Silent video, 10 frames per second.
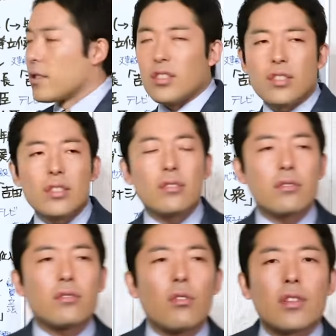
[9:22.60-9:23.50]
実
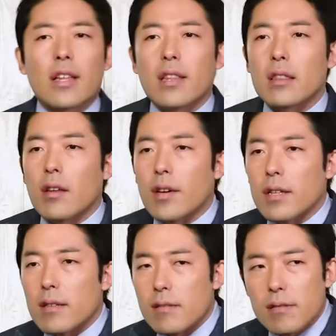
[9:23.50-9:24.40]
質長男だったわ
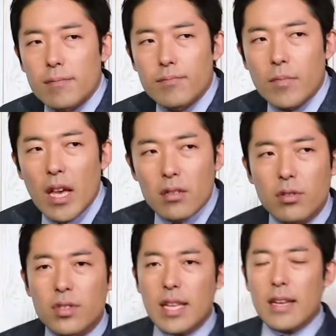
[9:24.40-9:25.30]
けです
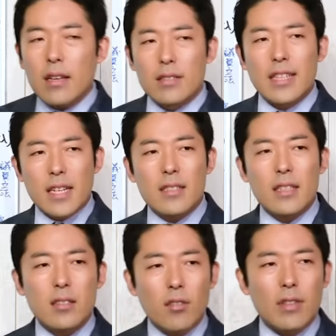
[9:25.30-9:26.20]
そして7
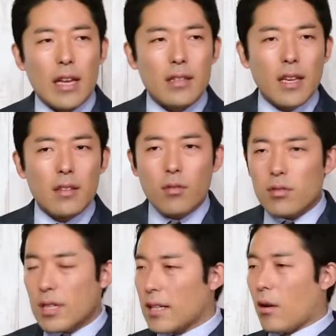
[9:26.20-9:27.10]
人兄弟ね
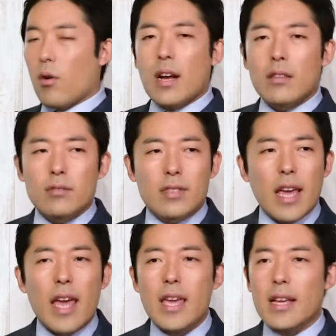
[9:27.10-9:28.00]
残された他の
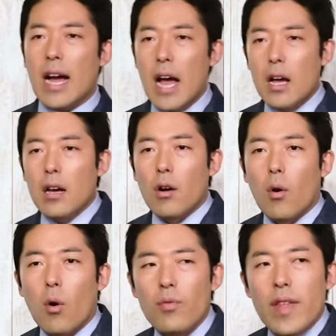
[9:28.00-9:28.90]
全員が
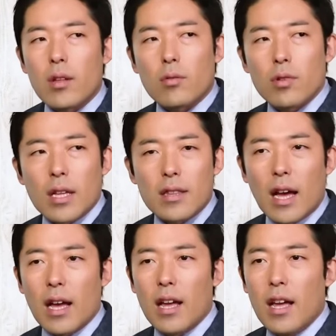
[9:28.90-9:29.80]
女の子だっ
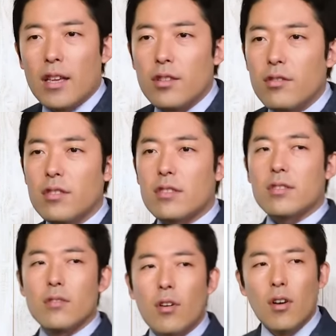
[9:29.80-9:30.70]
た唯
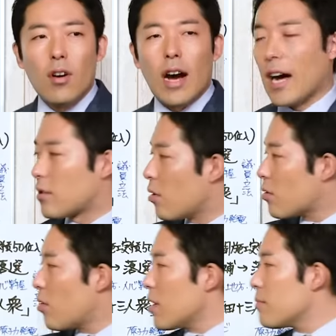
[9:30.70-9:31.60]
一の跡
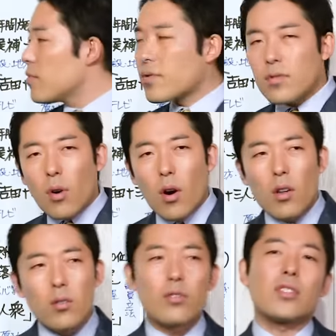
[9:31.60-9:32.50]
取り息子
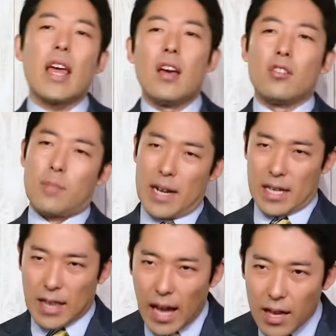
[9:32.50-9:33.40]
として生ま
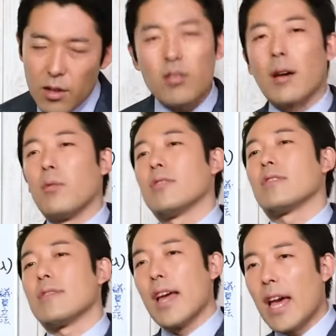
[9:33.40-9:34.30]
れたようなもんで
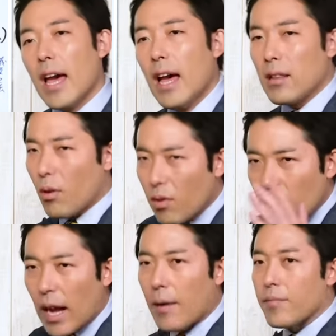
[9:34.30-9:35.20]
すね。とこ
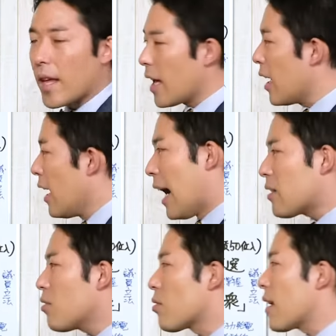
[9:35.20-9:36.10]
ろが、ね、
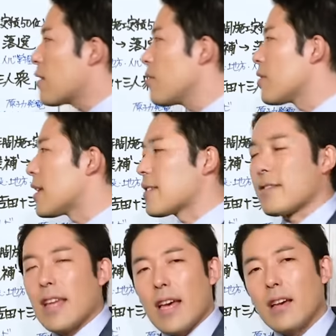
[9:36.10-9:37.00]
後を取れるようなで
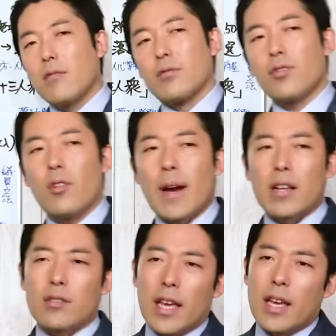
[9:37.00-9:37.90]
すね、こう商
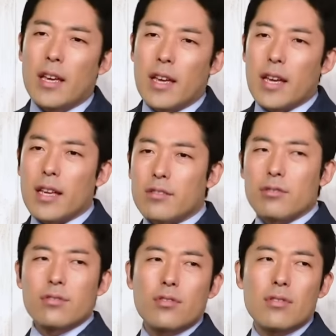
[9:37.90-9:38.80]
売のね、えー、
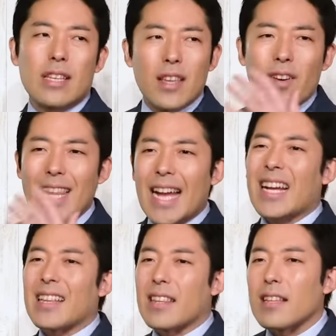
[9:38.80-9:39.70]
順調さではな
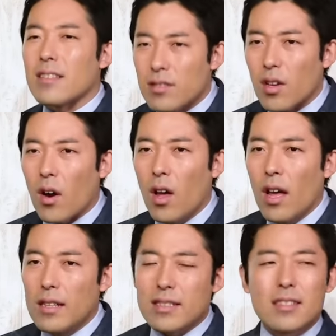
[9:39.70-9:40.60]
かったんですよ。
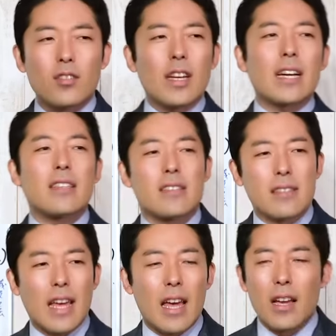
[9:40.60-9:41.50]
父親がで
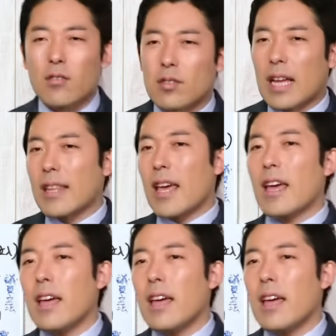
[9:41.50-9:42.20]
すね、こう種